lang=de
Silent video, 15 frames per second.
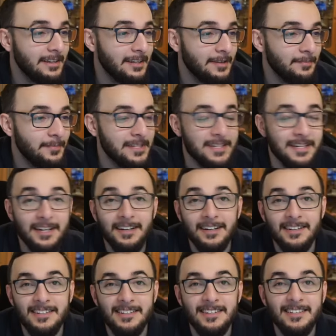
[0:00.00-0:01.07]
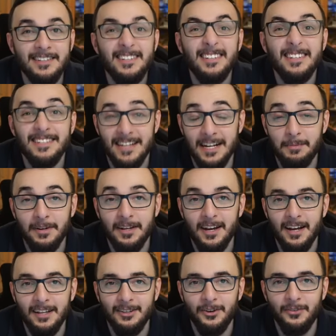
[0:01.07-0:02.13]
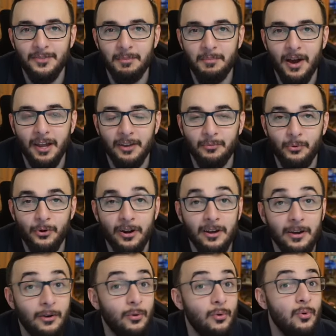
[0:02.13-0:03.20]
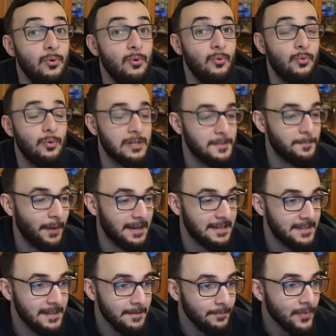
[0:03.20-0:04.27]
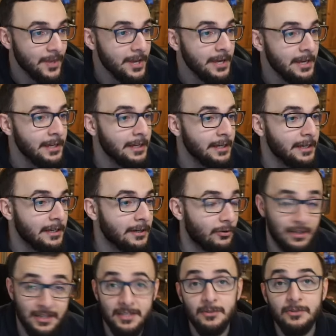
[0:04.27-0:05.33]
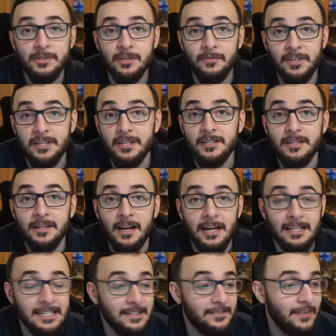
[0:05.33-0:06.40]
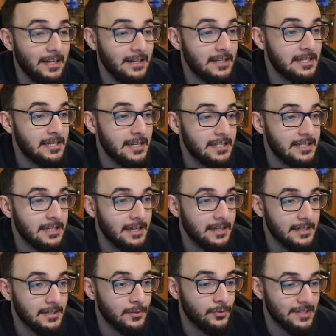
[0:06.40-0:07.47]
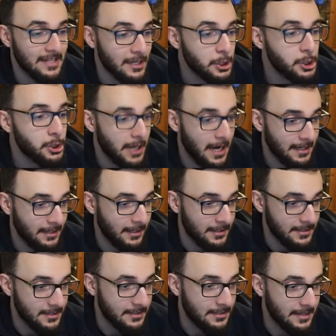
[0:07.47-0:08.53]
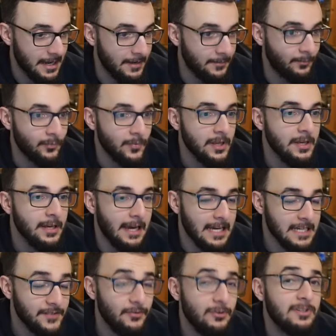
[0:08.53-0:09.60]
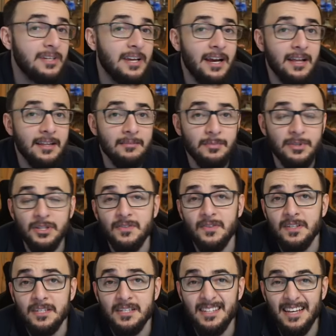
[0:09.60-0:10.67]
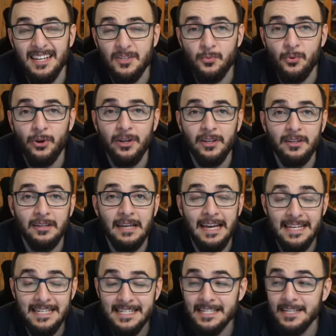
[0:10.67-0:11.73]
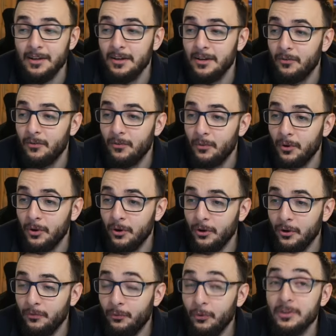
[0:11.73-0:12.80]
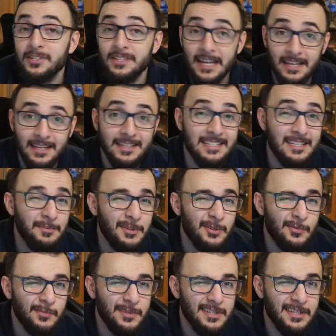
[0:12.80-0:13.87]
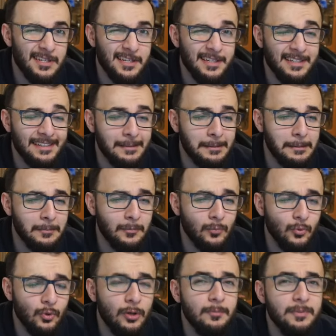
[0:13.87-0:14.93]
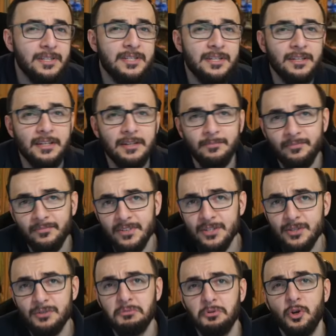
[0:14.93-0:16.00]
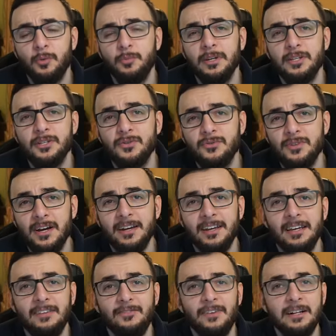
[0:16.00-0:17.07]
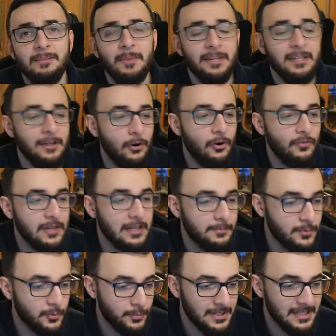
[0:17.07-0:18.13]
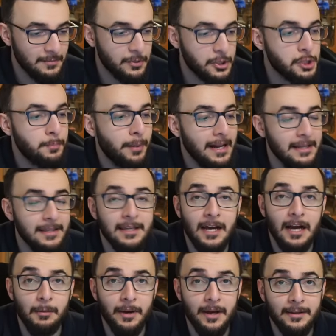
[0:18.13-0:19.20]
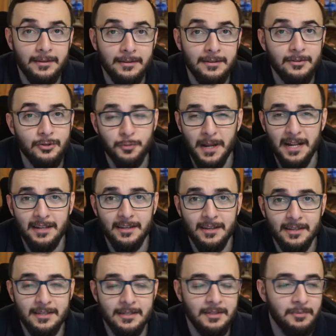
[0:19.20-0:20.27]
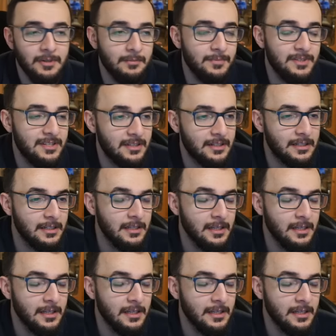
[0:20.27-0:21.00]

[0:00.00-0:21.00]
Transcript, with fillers: habe mir sagen lassen, das ist dieselbe Karte auf dem Artwork. Huh, spicy. Und das ist unsere wichtigste Karte, weil es letzten Endes unser Starter ist. Denn S-Force-Karten bzw. das S-Work, äh, S work äh, Force Deck ist immer so ein bisschen komplizierter, was die Kombinationen angeht, weil man hier auch wieder so ein bisschen mit Spalten arbeitet. Spaltendecks sind immer ein bisschen